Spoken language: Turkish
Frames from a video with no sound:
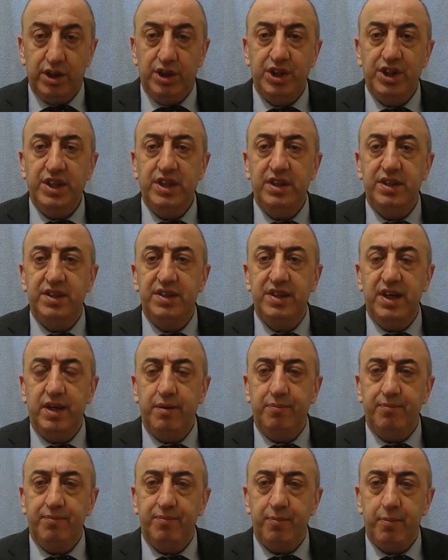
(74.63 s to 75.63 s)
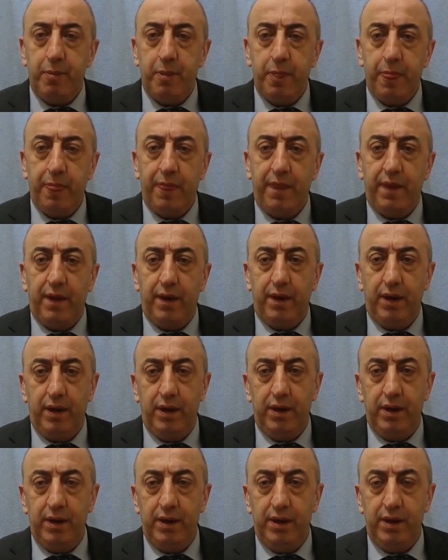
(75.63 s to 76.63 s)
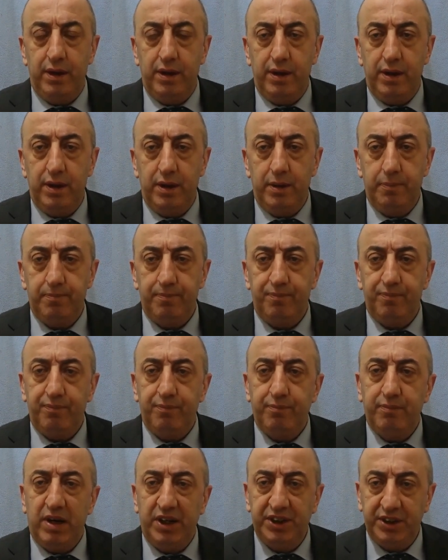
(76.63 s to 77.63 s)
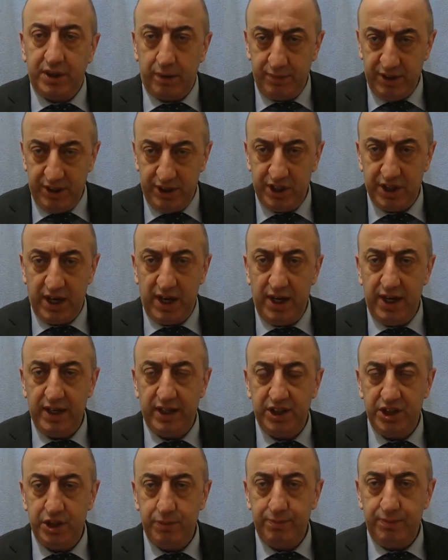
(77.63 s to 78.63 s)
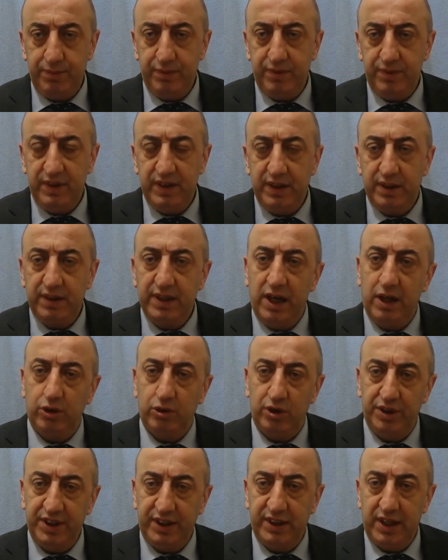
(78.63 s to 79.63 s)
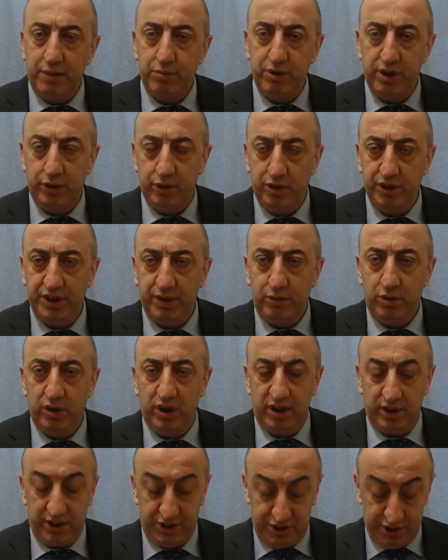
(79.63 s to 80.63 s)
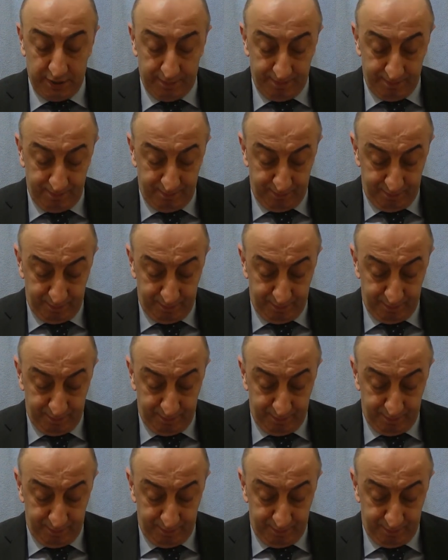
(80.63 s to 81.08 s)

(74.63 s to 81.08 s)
Şimdi size e, başka bir hikayeye geçip daha sonra tekrar buraya döneceğim, onu anlatacağım.